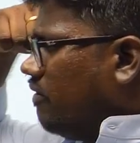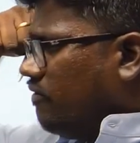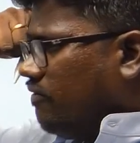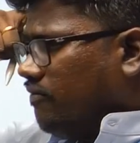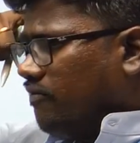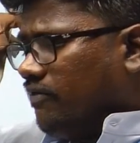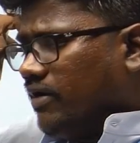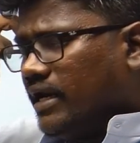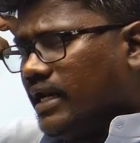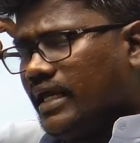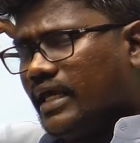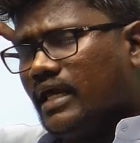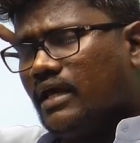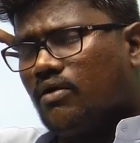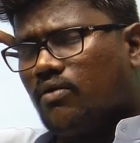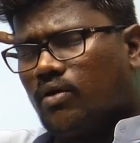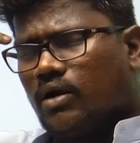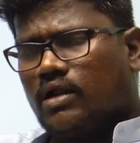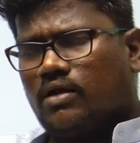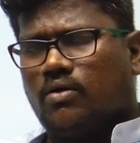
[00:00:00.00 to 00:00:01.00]
வெர்னிக்கி
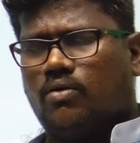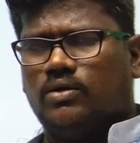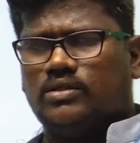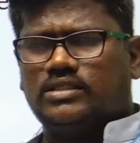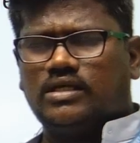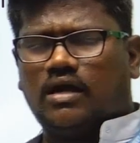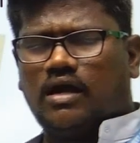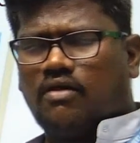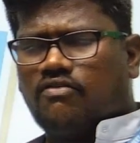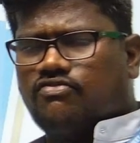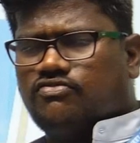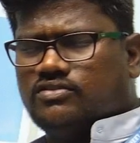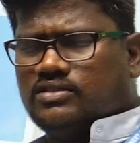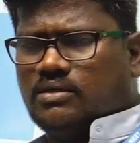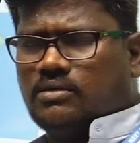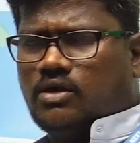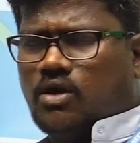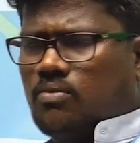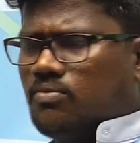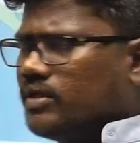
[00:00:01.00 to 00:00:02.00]
கொர்சாகாஃப்
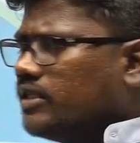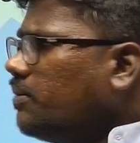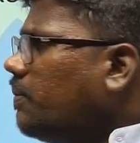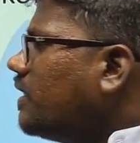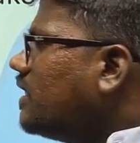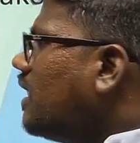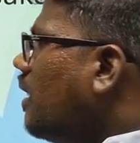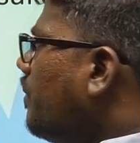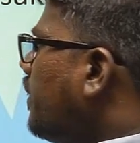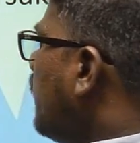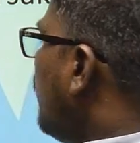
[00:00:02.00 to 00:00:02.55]
சின்ரோம் வந்து பார்த்தீங்க அப்படின்னா